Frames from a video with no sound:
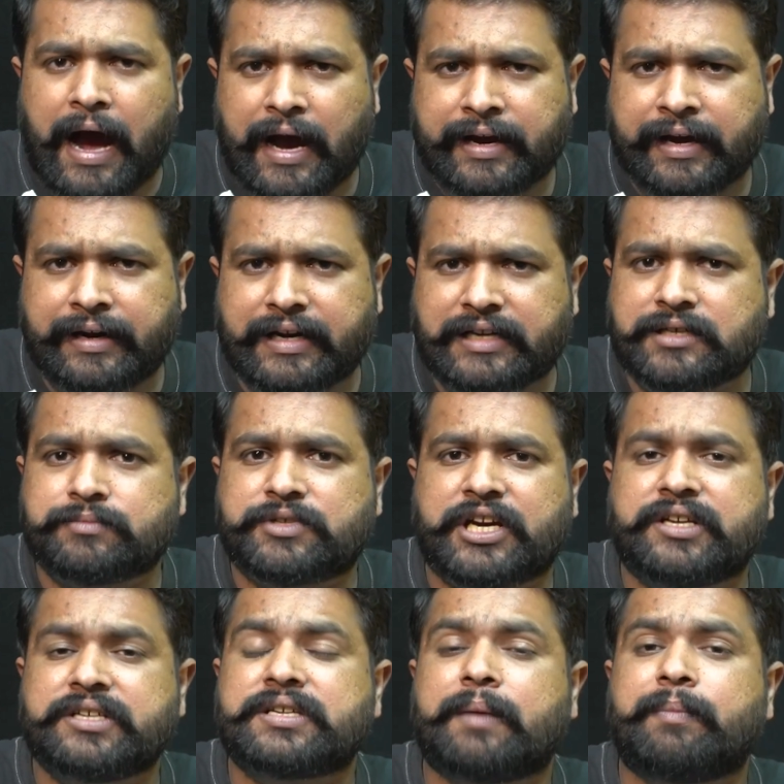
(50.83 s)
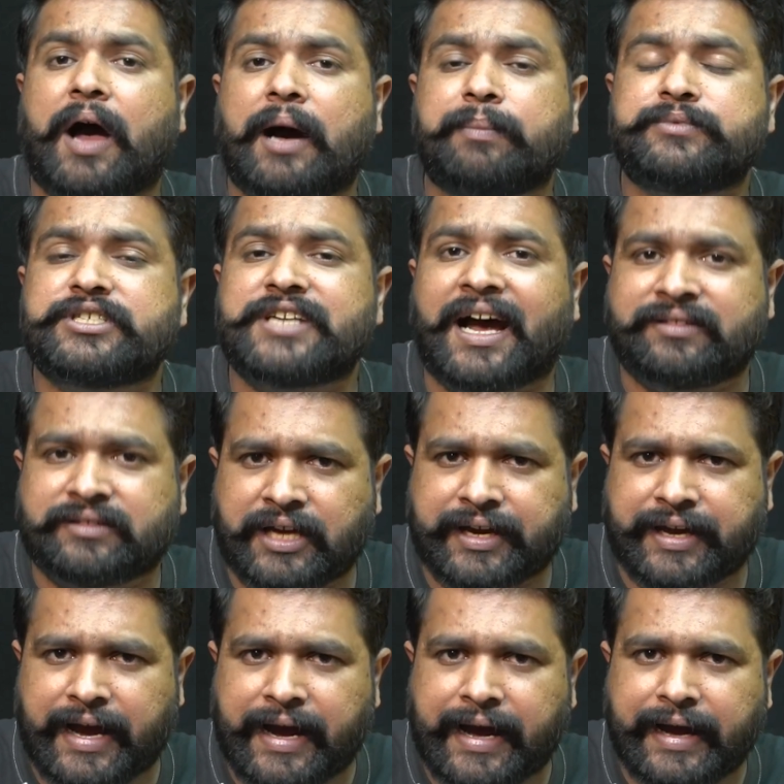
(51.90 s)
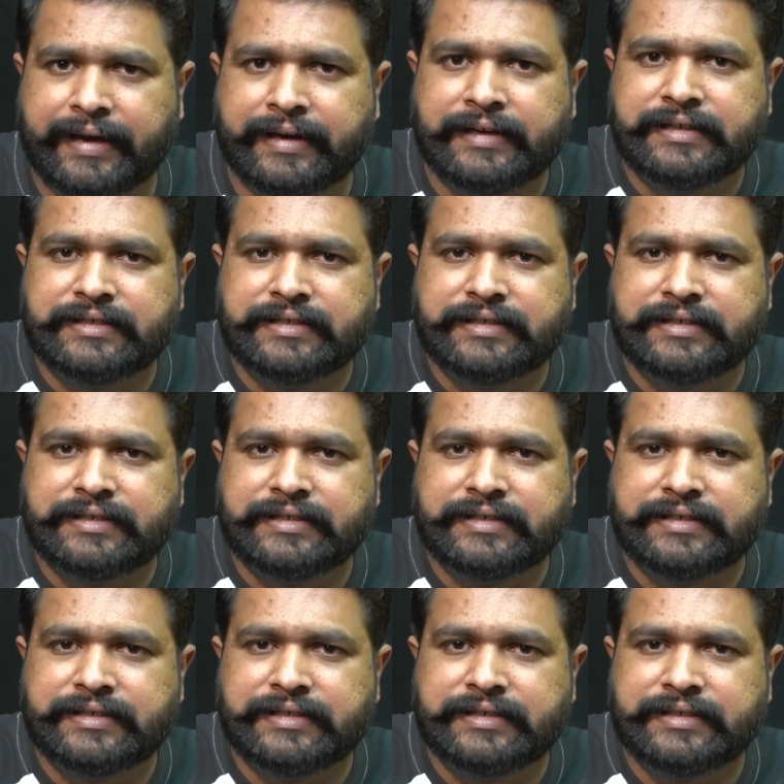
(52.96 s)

आखिर नजम सेठी साहब अब चाहते क्या हैं